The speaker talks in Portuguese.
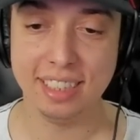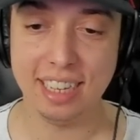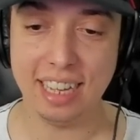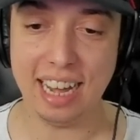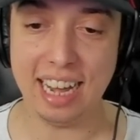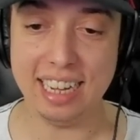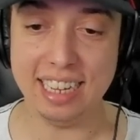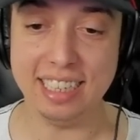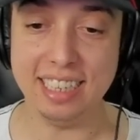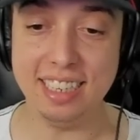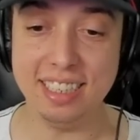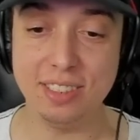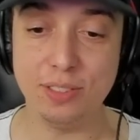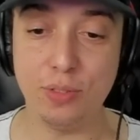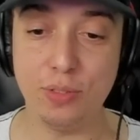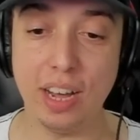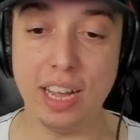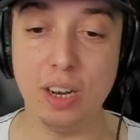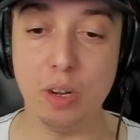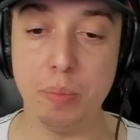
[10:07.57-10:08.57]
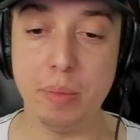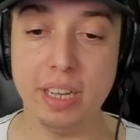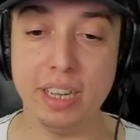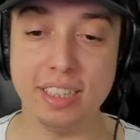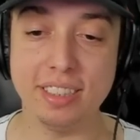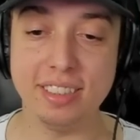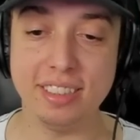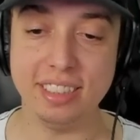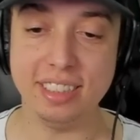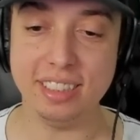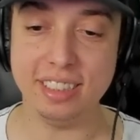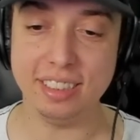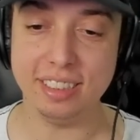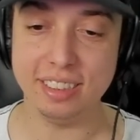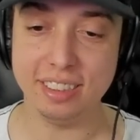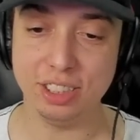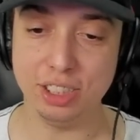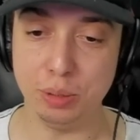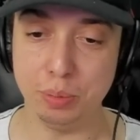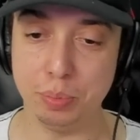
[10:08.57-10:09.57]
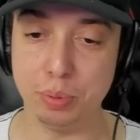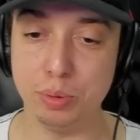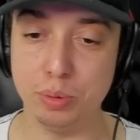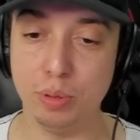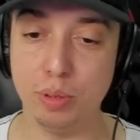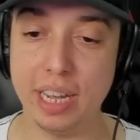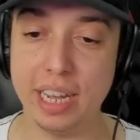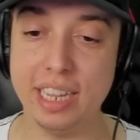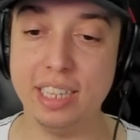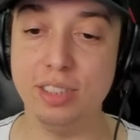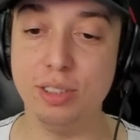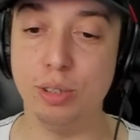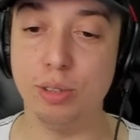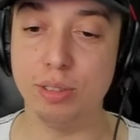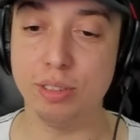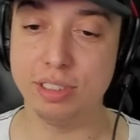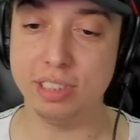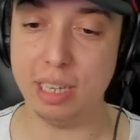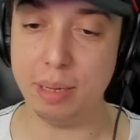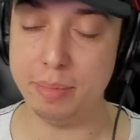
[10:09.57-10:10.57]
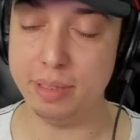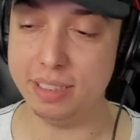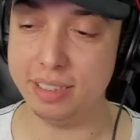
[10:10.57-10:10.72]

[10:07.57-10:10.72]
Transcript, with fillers: Aí eles falam meio assim, tipo, endo, sabe?